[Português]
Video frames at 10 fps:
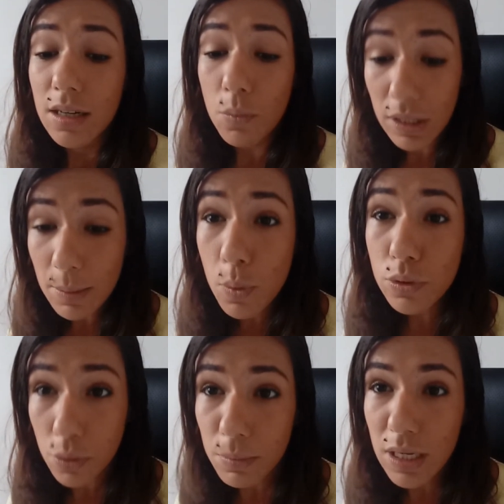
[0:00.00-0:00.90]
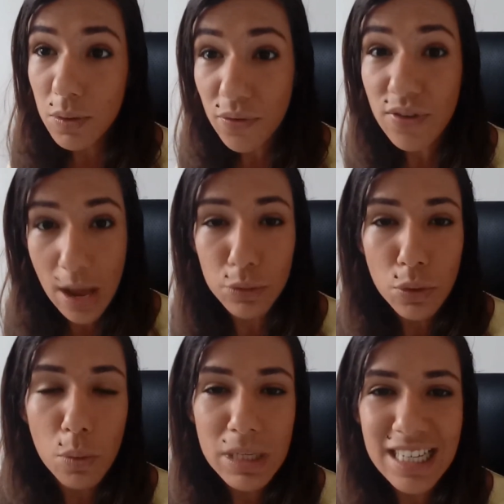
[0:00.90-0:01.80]
Quando é Bolsonaro, eu falo o
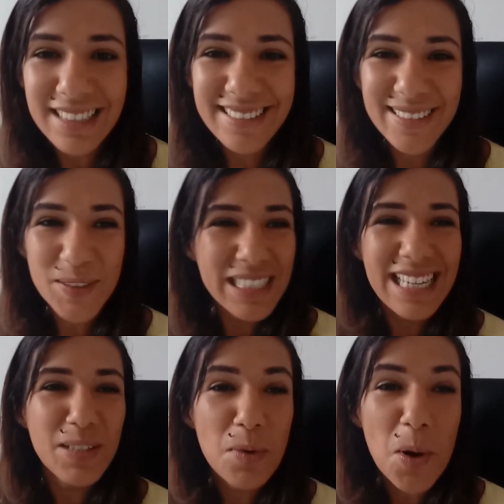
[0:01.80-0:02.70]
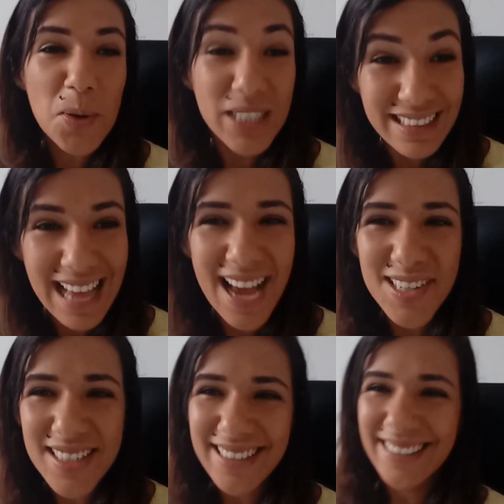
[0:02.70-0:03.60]
nome, né? Não tem, não coloco nem
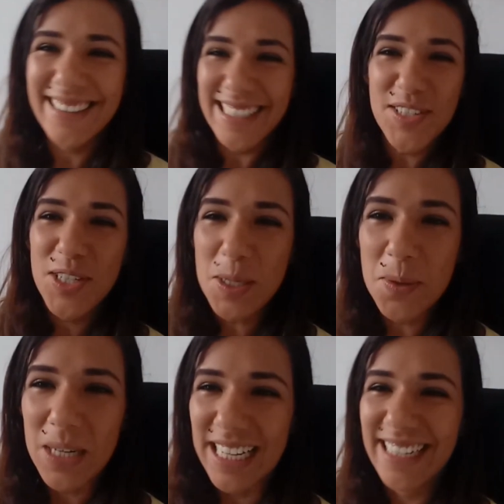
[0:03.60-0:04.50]
tarja. Ridícula.